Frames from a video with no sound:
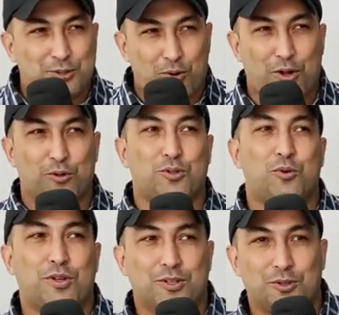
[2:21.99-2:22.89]
Qual que é o
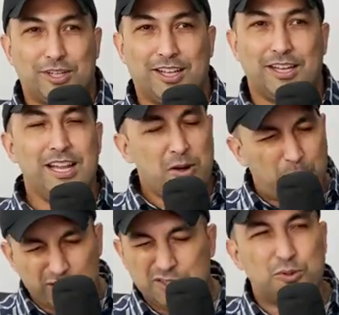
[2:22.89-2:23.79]
tom que eu dou aqui? Não,
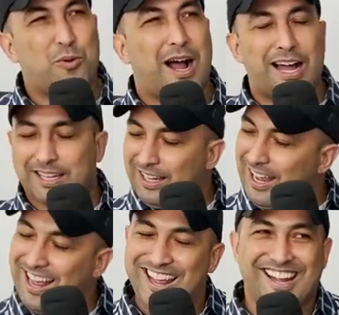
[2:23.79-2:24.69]
pode zoar, aqui
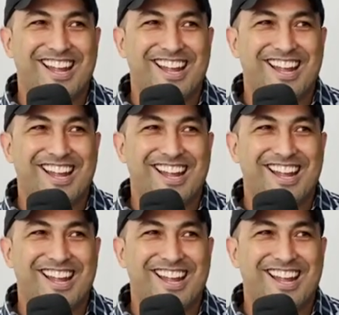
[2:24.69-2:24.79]
é,